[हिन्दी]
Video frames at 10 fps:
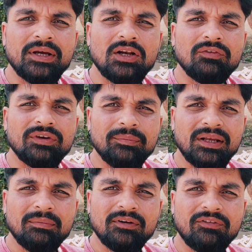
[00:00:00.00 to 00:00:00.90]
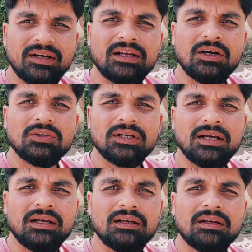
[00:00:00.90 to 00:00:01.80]
मेल और फीमेल में फ़र्क क्या होता
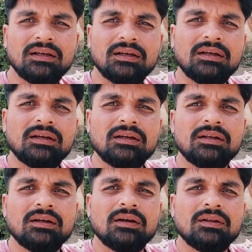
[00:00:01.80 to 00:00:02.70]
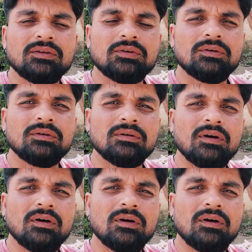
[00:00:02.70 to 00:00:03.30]
है तो